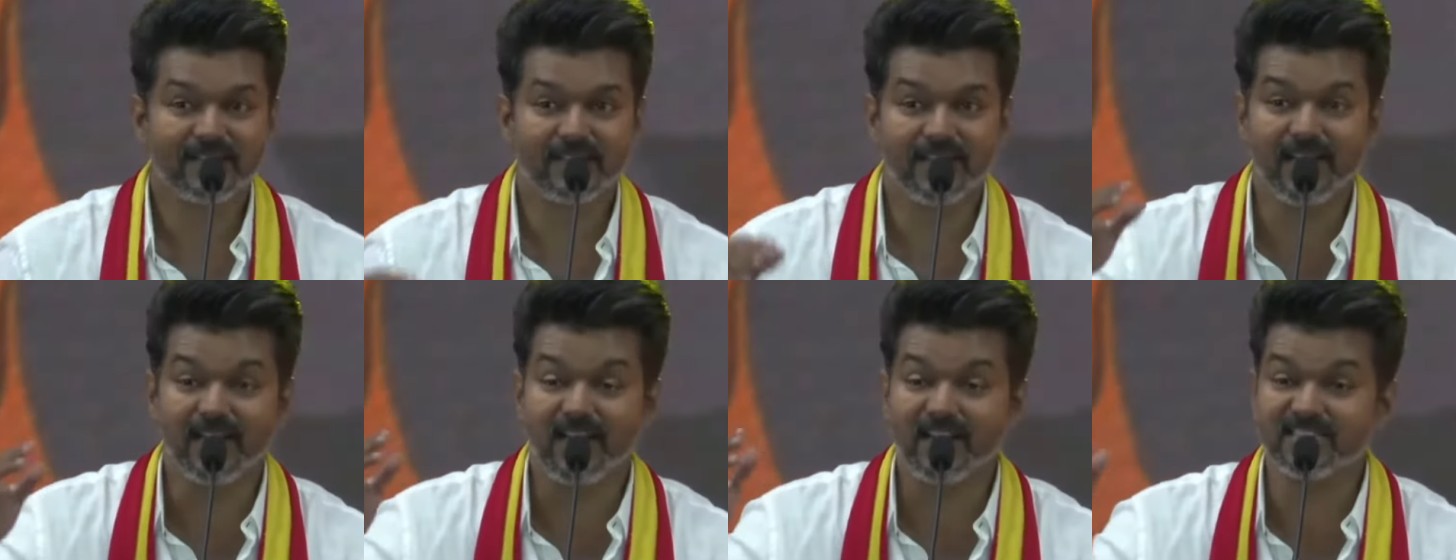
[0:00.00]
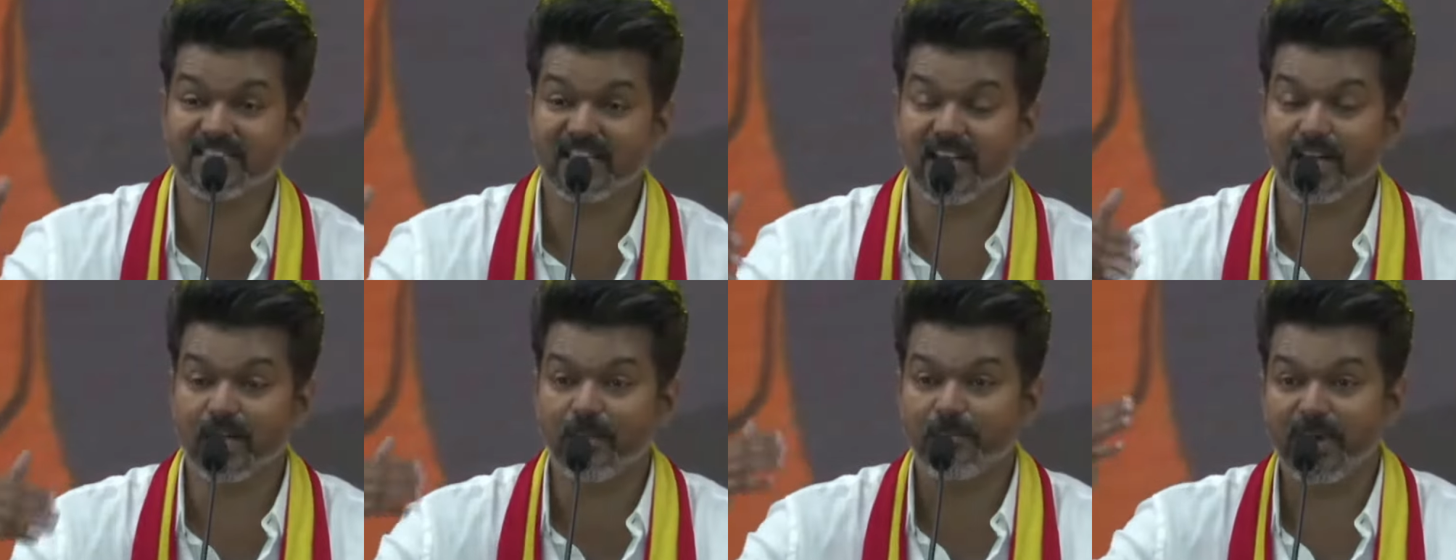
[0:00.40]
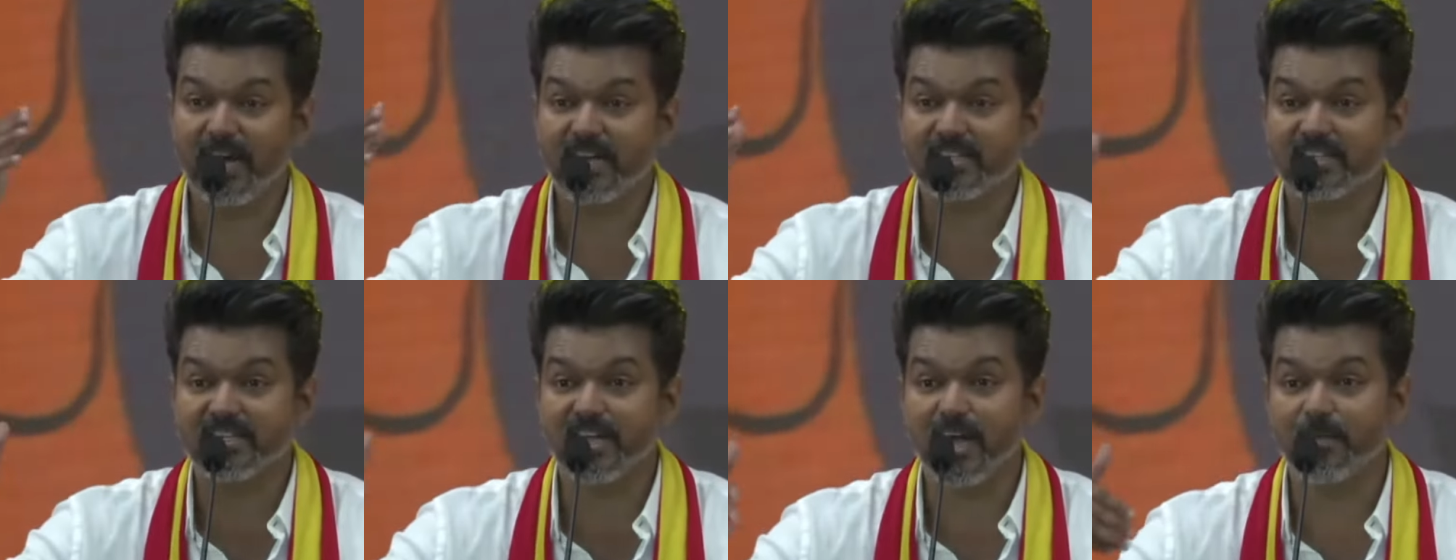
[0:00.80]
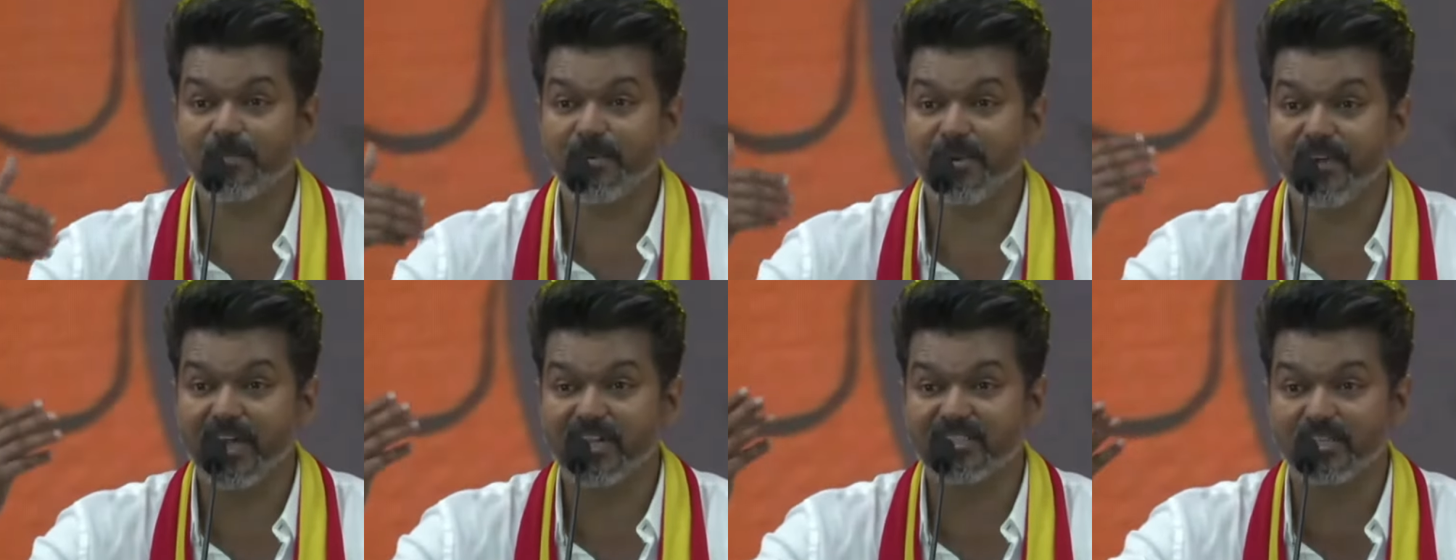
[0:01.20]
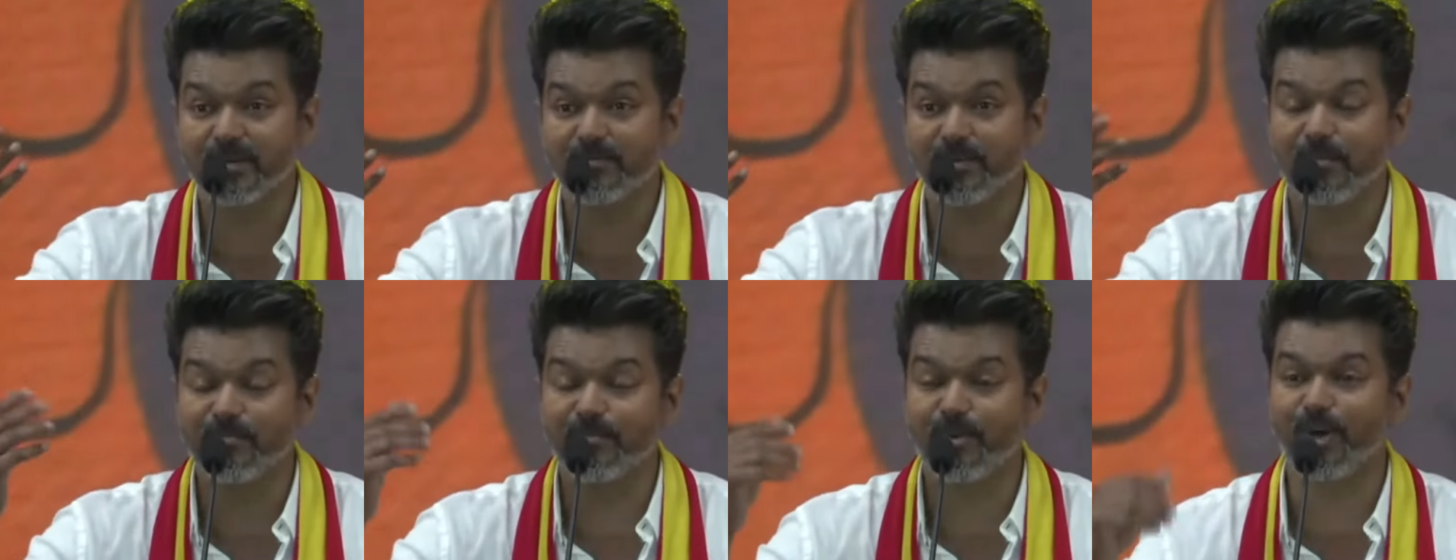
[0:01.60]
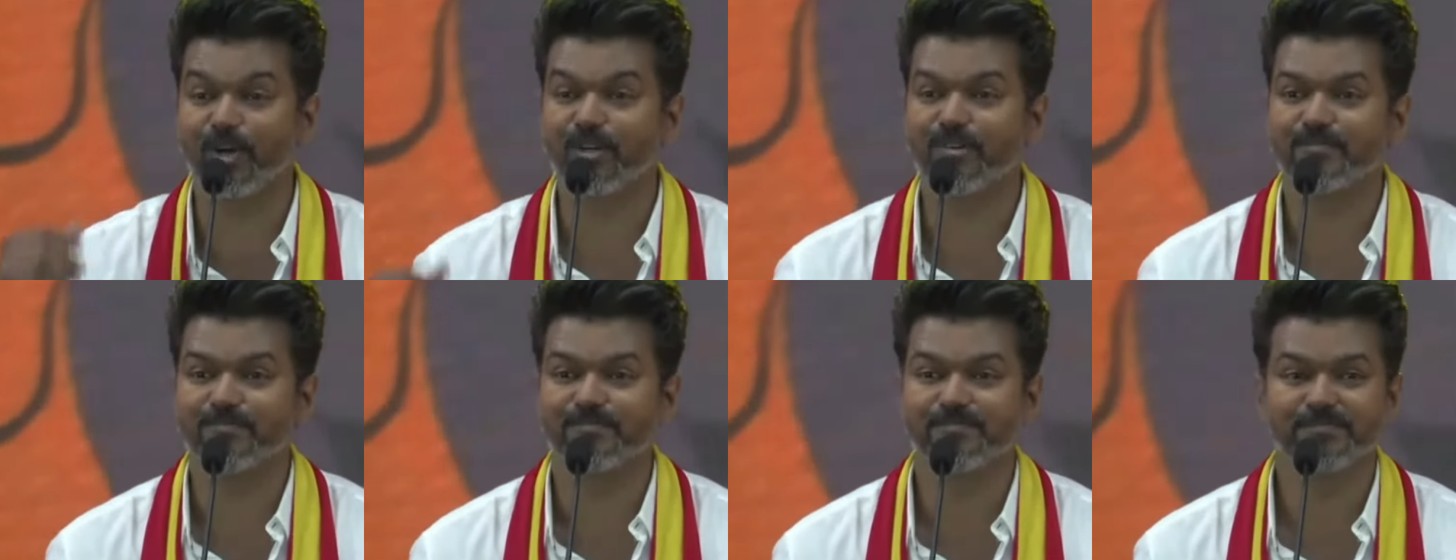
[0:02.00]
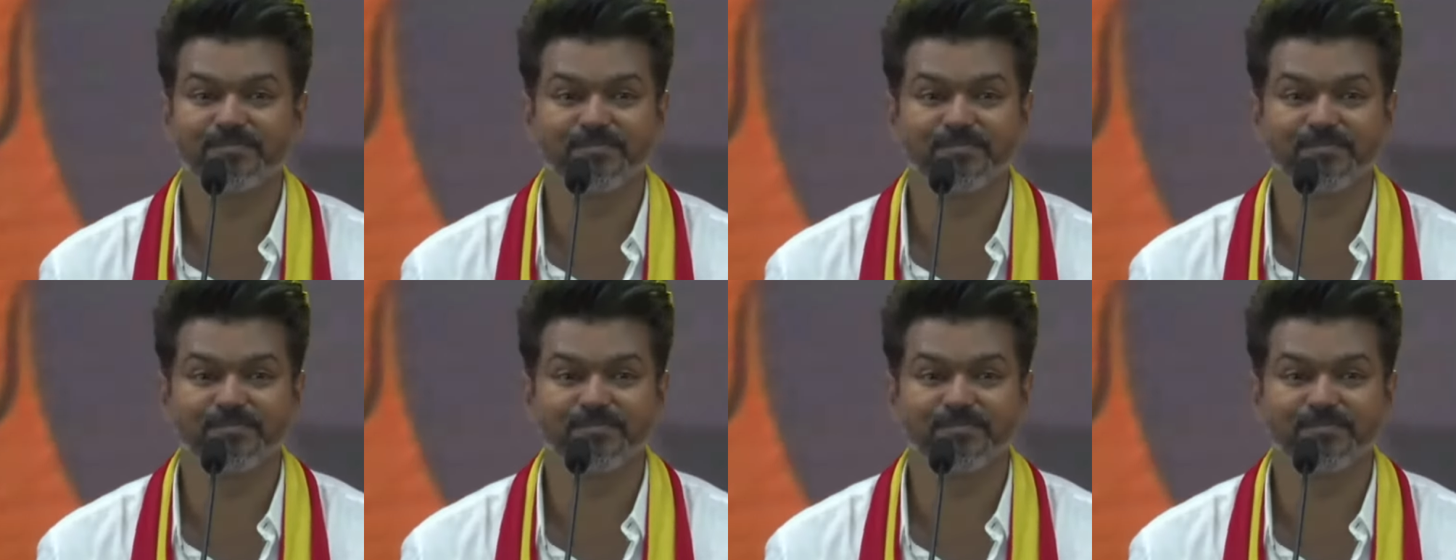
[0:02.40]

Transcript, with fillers: கலாச்சார பாதுகாப்பு வேஷமும் போடும்